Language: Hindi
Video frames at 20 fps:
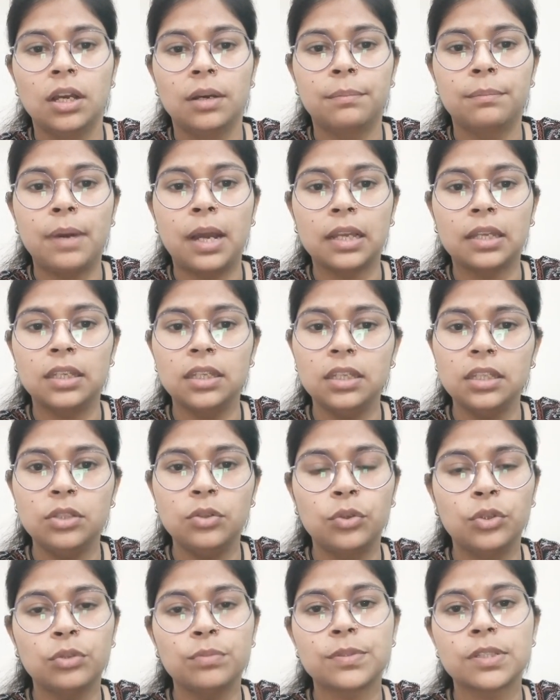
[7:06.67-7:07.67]
बाकी
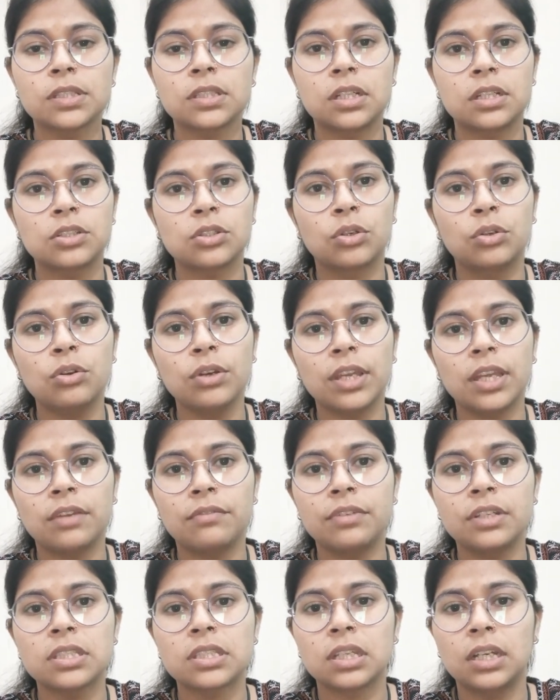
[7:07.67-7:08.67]
यूट्यूब से सर्च करो के
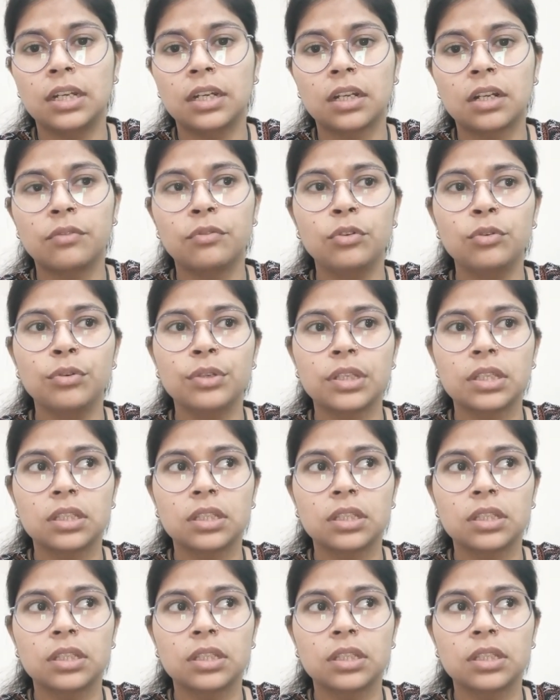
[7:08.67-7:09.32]
इंटरव्यू